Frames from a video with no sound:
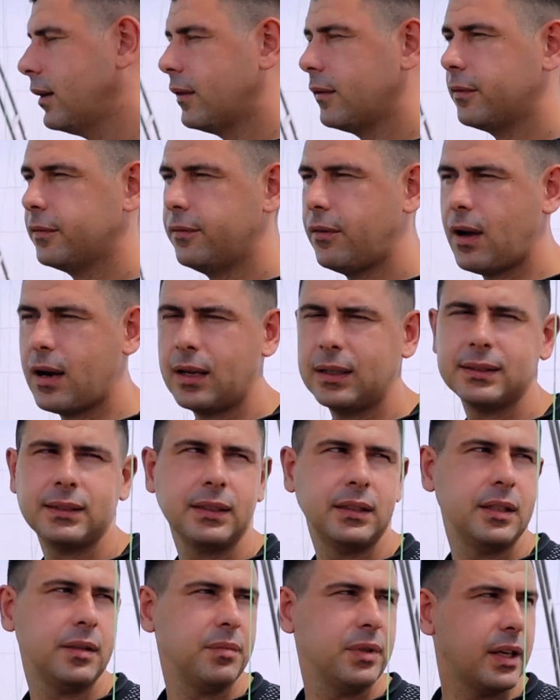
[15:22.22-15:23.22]
в два
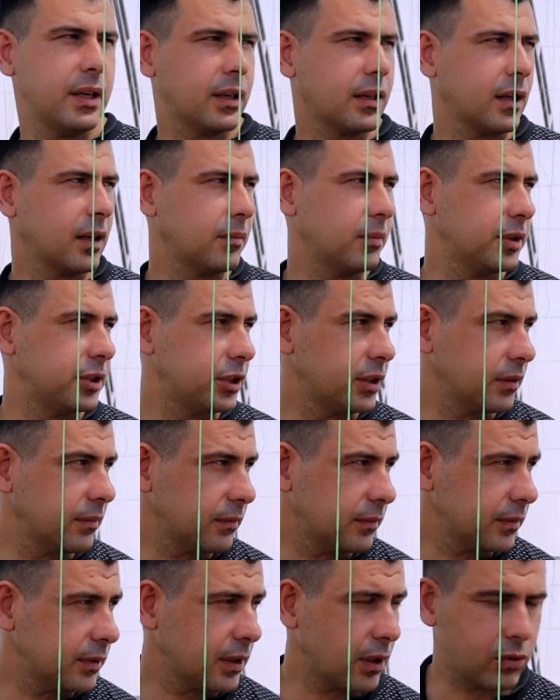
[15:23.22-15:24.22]
раза темнее, как бы,
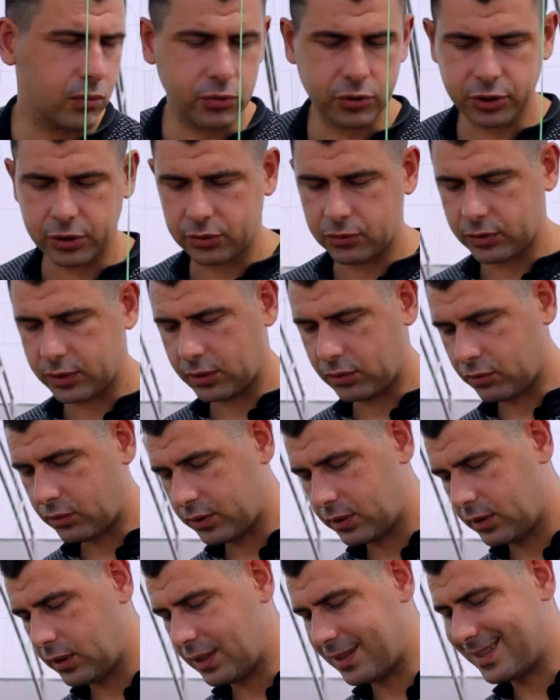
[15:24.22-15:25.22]
чем наружу, но
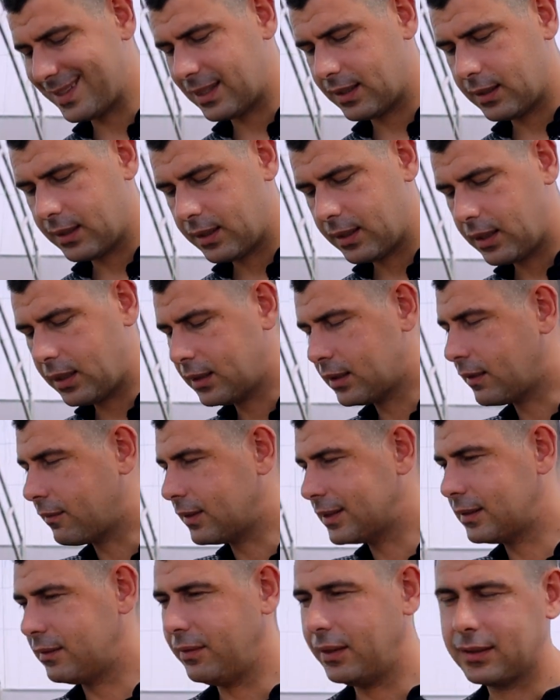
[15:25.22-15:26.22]
зато здесь
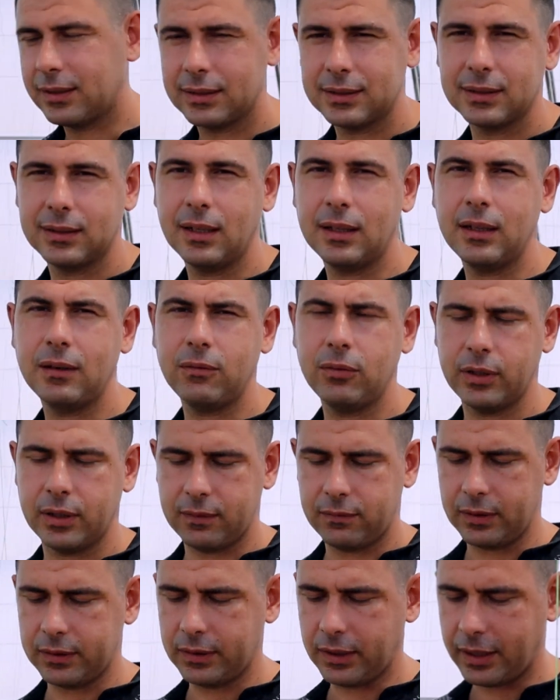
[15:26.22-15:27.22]
этого света с головой
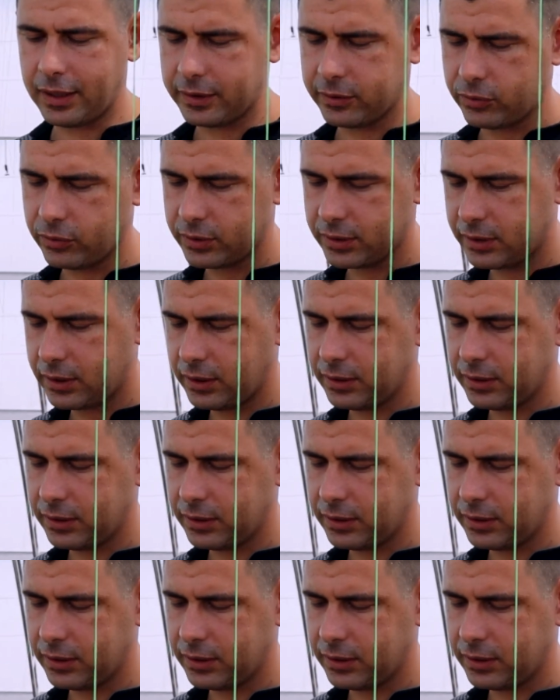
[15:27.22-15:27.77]
хватает, то есть